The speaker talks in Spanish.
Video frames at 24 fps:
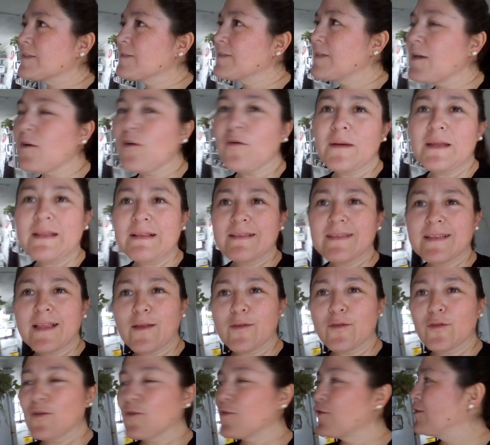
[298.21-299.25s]
Sigo
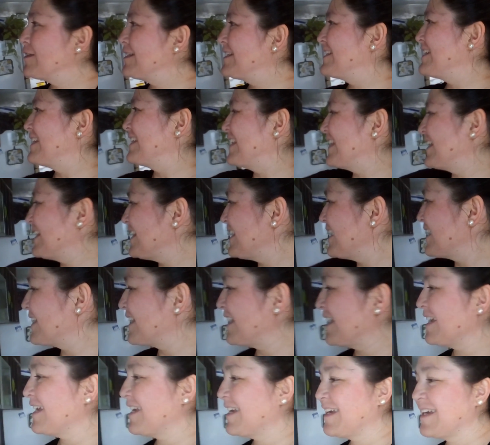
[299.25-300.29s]
pintando, yo entretenía
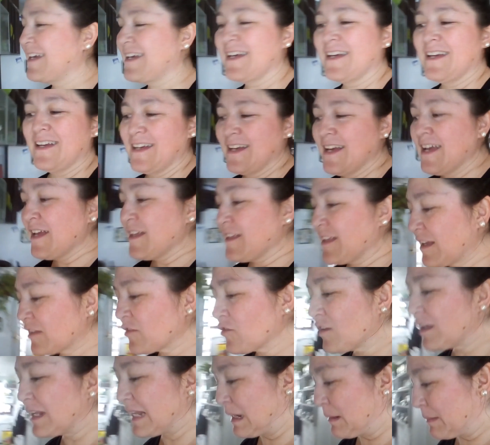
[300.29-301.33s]
aquí. Yo
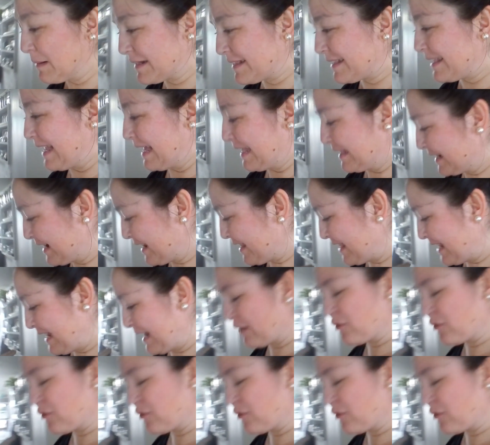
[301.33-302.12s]
estoy en la parte de atrás de